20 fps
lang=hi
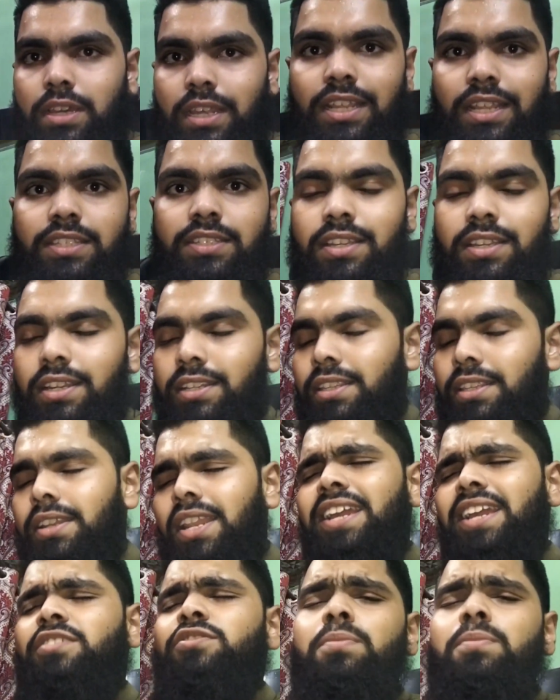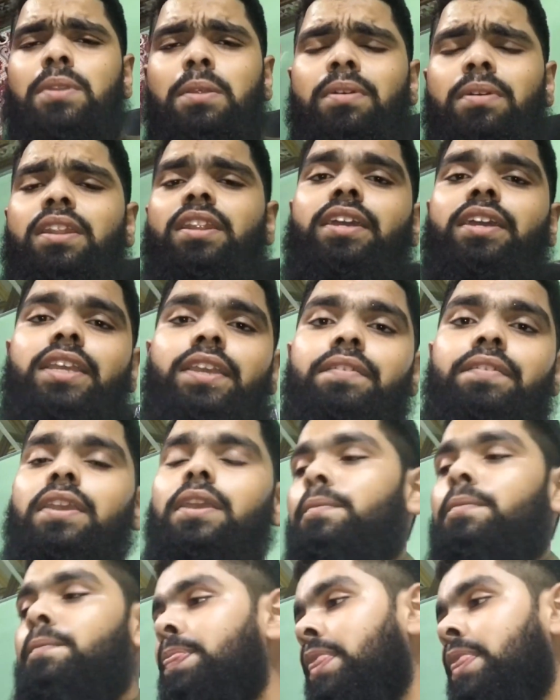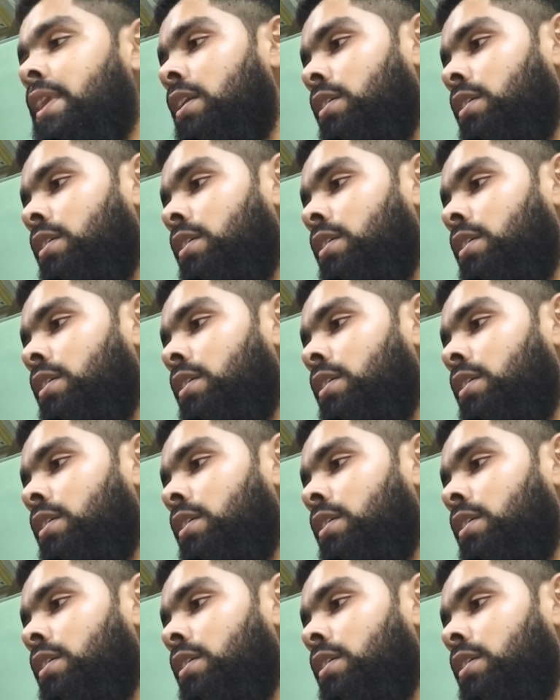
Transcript: अरेंज करते हैं लाइट्स अपने पास रखी हुई हैं